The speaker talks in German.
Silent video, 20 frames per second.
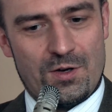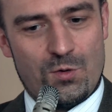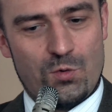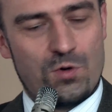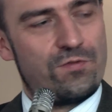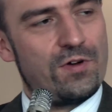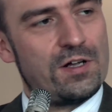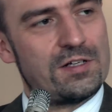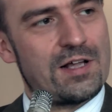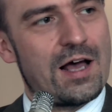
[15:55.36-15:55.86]

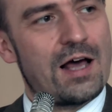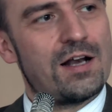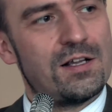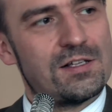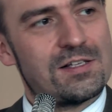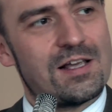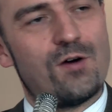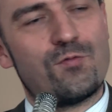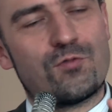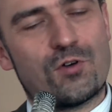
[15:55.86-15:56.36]
oder vielleicht
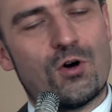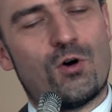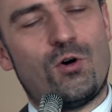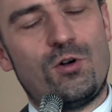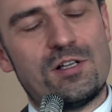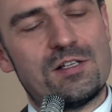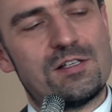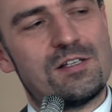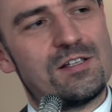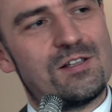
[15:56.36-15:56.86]
anders
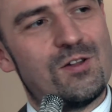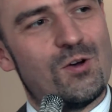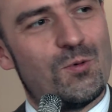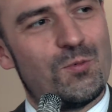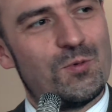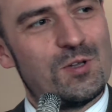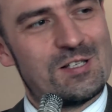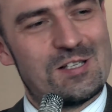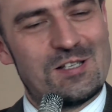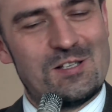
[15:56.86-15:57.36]
aufgerollt ist es
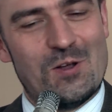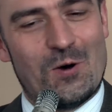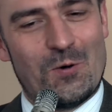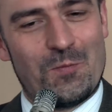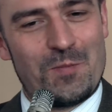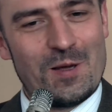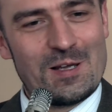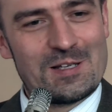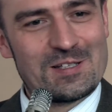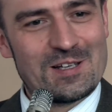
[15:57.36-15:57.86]
noch, ist es noch
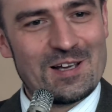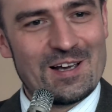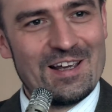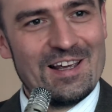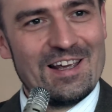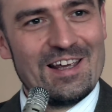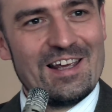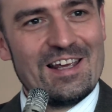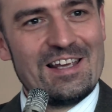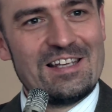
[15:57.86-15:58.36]
besser.
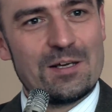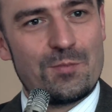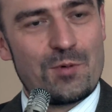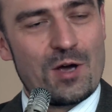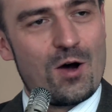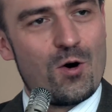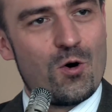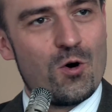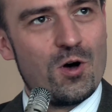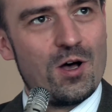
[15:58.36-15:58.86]
Ich habe
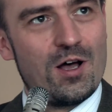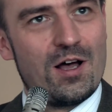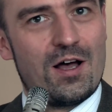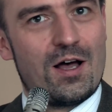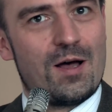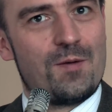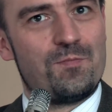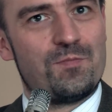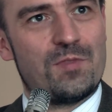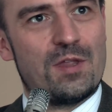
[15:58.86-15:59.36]
ja auch
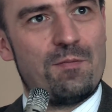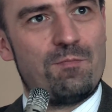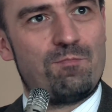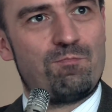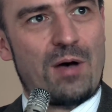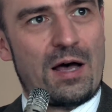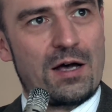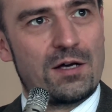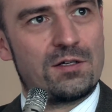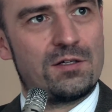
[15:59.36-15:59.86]
ähm,
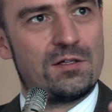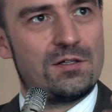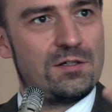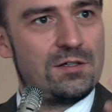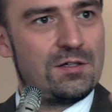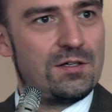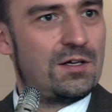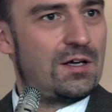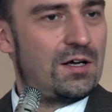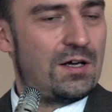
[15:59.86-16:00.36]

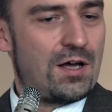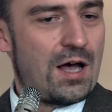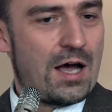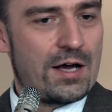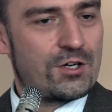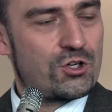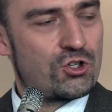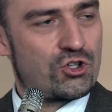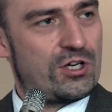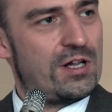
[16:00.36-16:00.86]

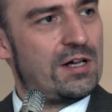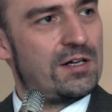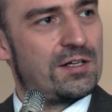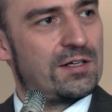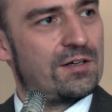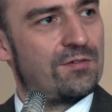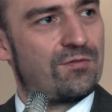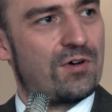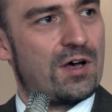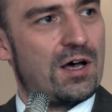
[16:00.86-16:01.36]
Bankangestellte
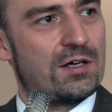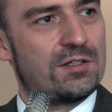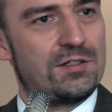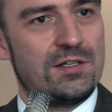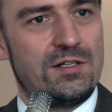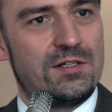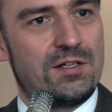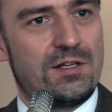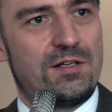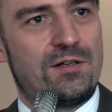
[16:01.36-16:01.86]
gefragt
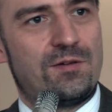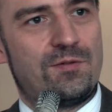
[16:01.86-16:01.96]
in den,